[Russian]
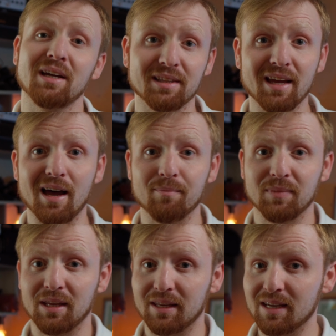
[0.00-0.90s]
Да,
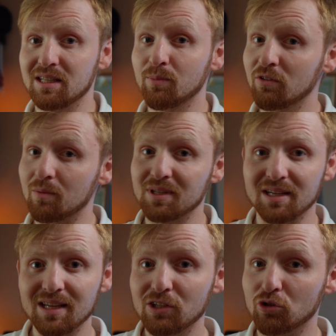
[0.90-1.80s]
я забыл вам
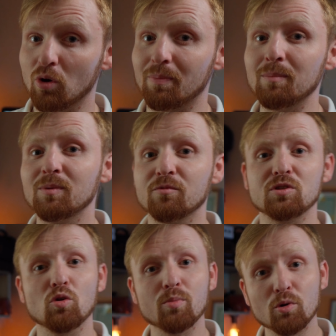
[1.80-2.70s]
сказать, что помимо
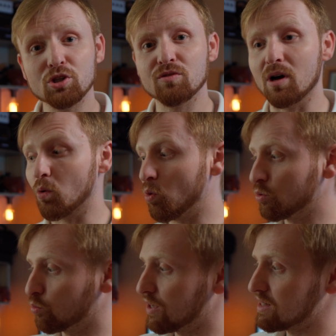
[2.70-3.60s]
всего прочего,
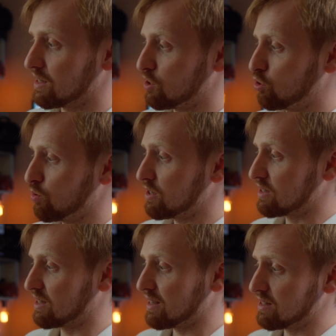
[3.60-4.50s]
он у нас еще и
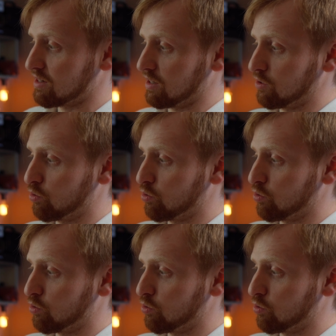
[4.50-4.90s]
сенсорный.